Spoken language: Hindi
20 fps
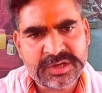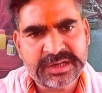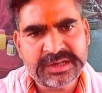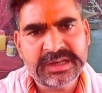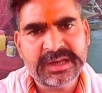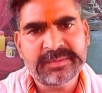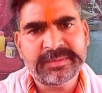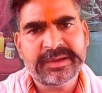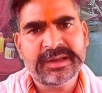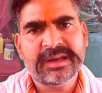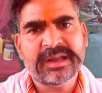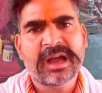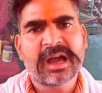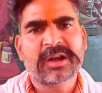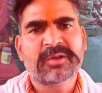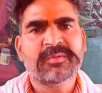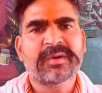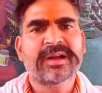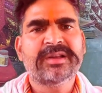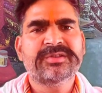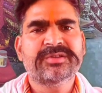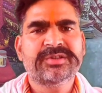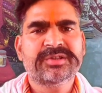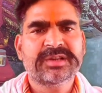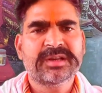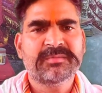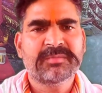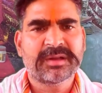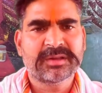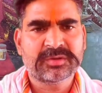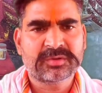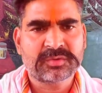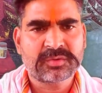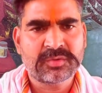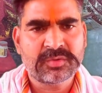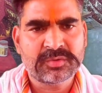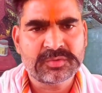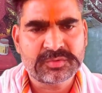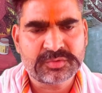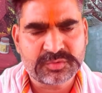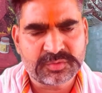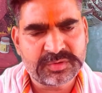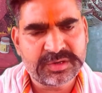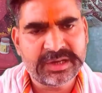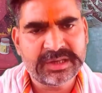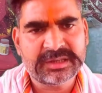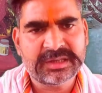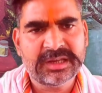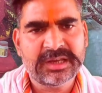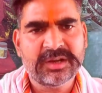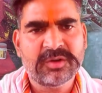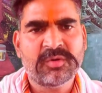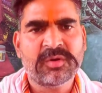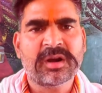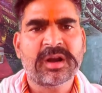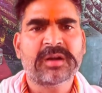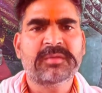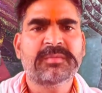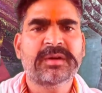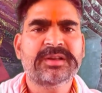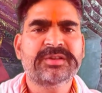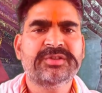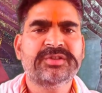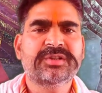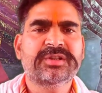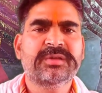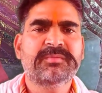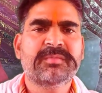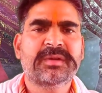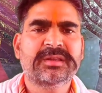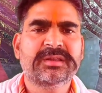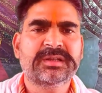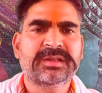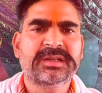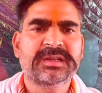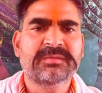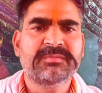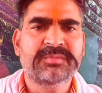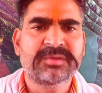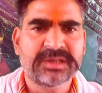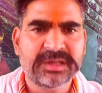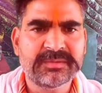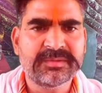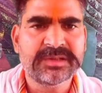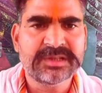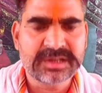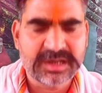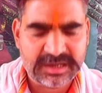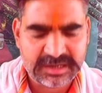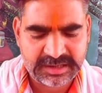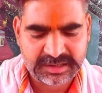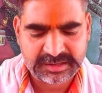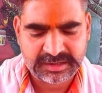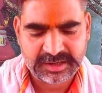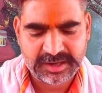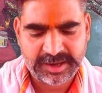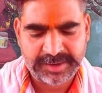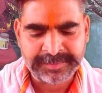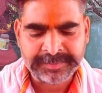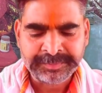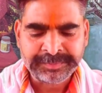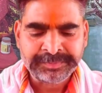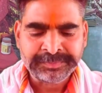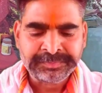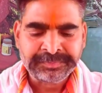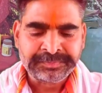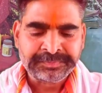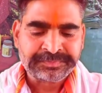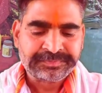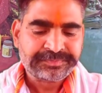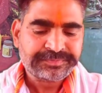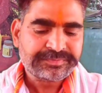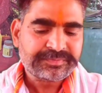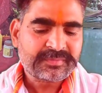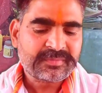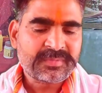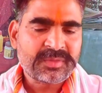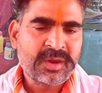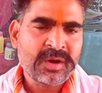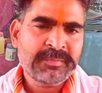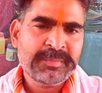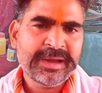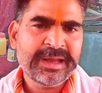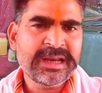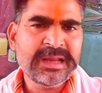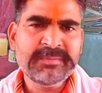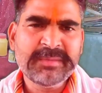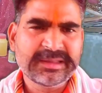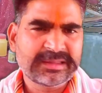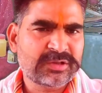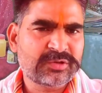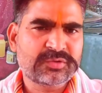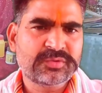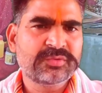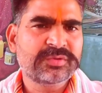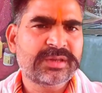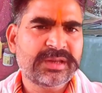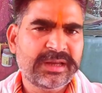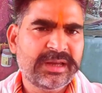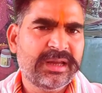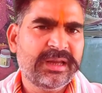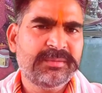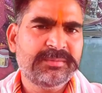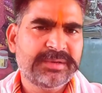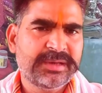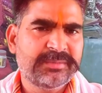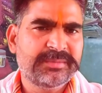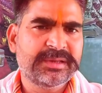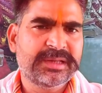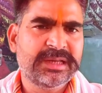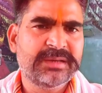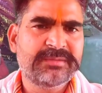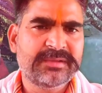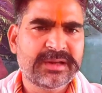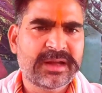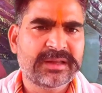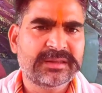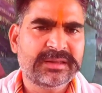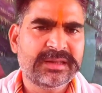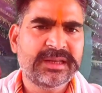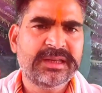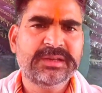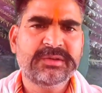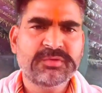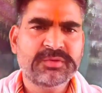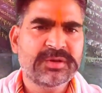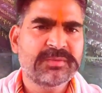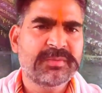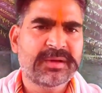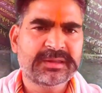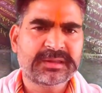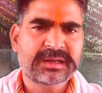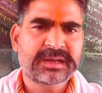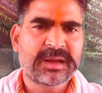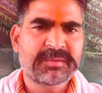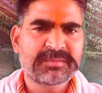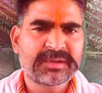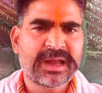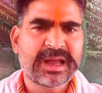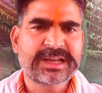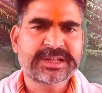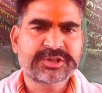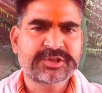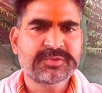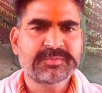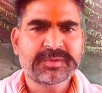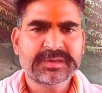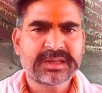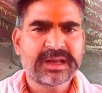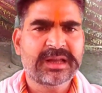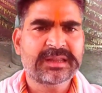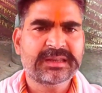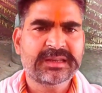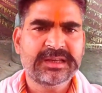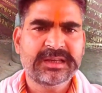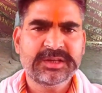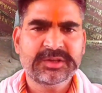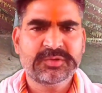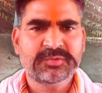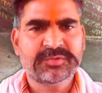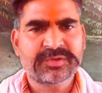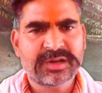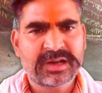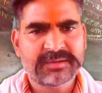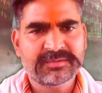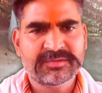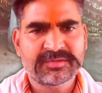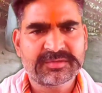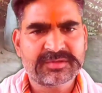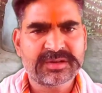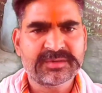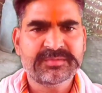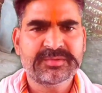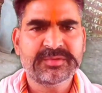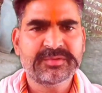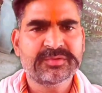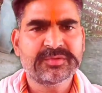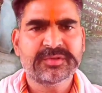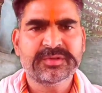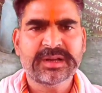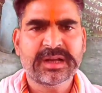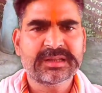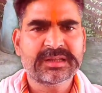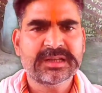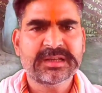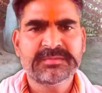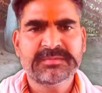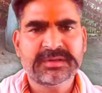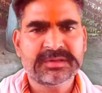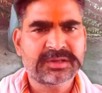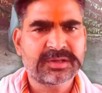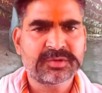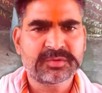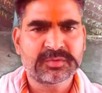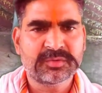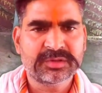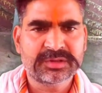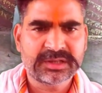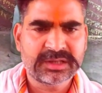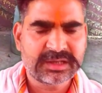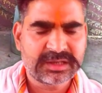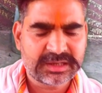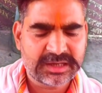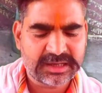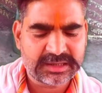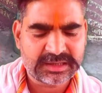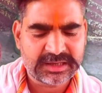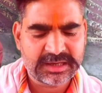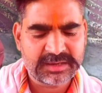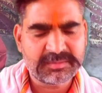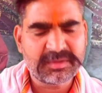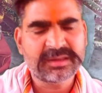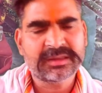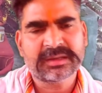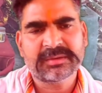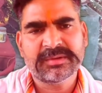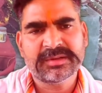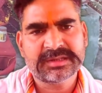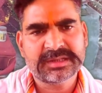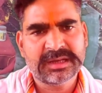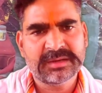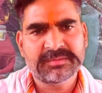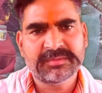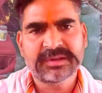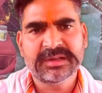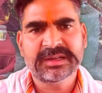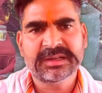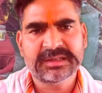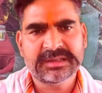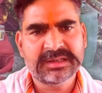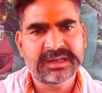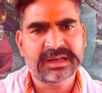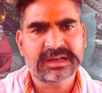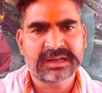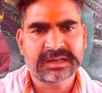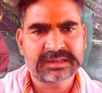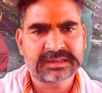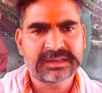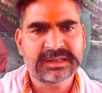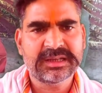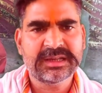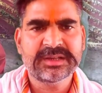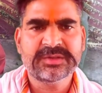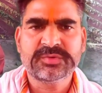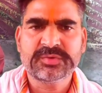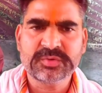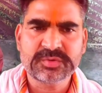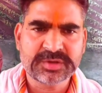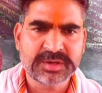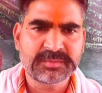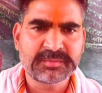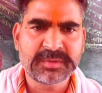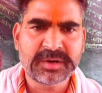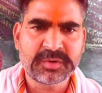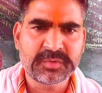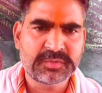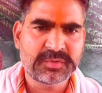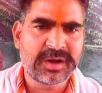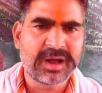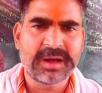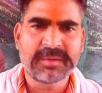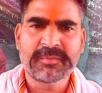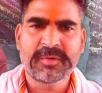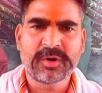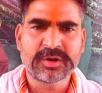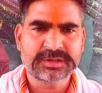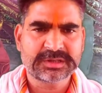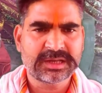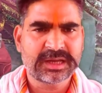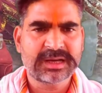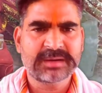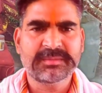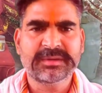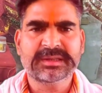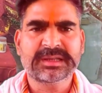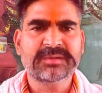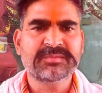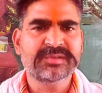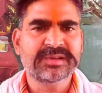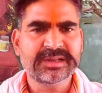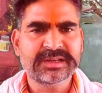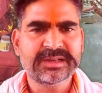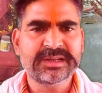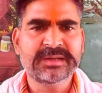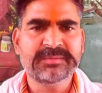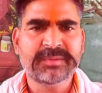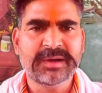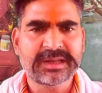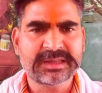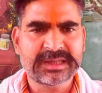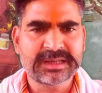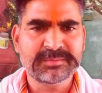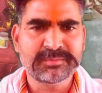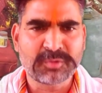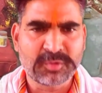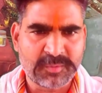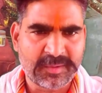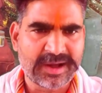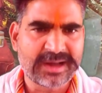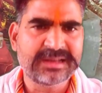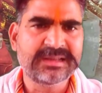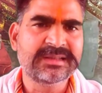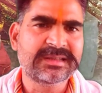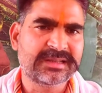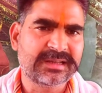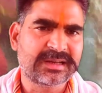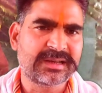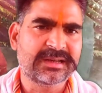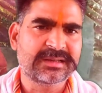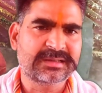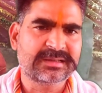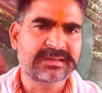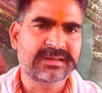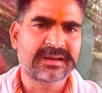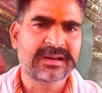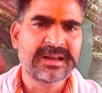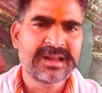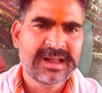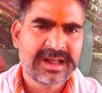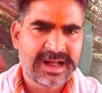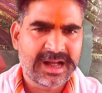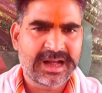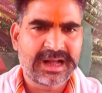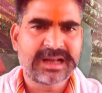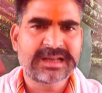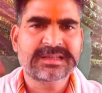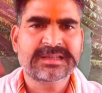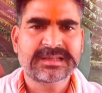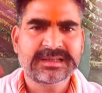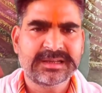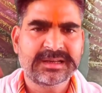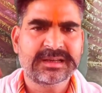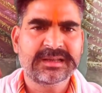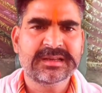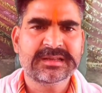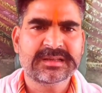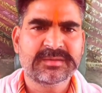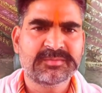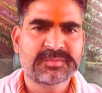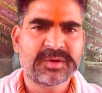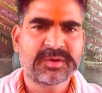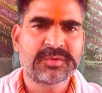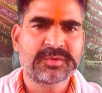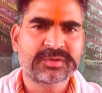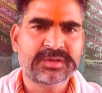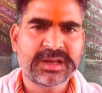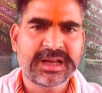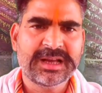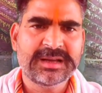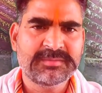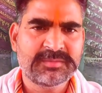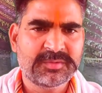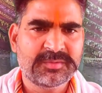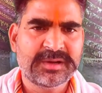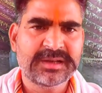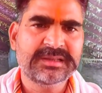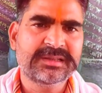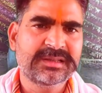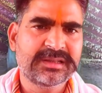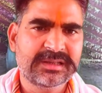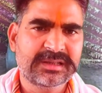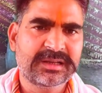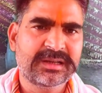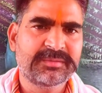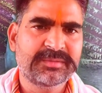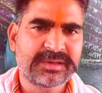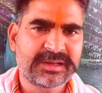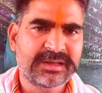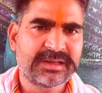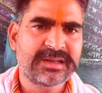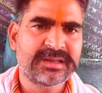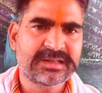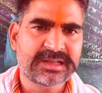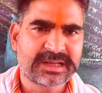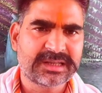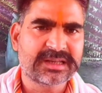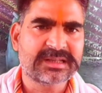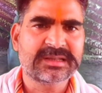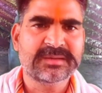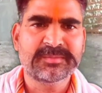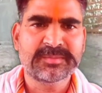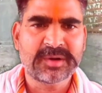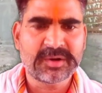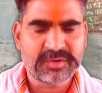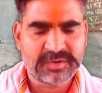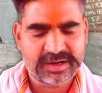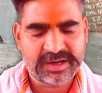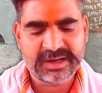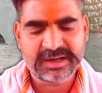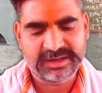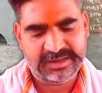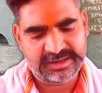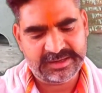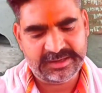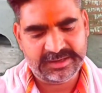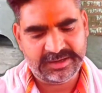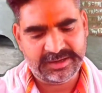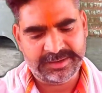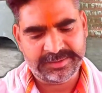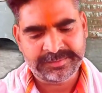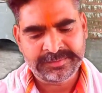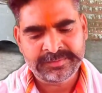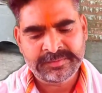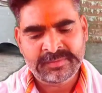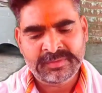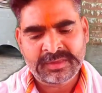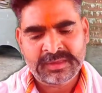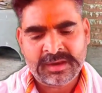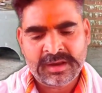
तो चलिए पहले हनुमान जी के मंत्र को सुन लेते हैं और हनुमान जी के मंत्र की विधि भी जान लेते हैं पहले मंत्र सुनते हैं फिर विधि भी जानते हैं क्योंकि मंत्र हम लास्ट में बताते हैं तो फिर आप लोग कन्फ्यूज हो जाते हैं मंत्र ढूंढते रह जाते हैं मंत्र वैसे हम लिख दिया करते हैं जो संभव हुआ बहुत सारे मंत्र हम लिख नहीं पाते मोबाइल से खासकर हाथ से लिखना संभव होता है मोबाइल से लिखना मेरे लिए ज़्यादा संभव है नहीं है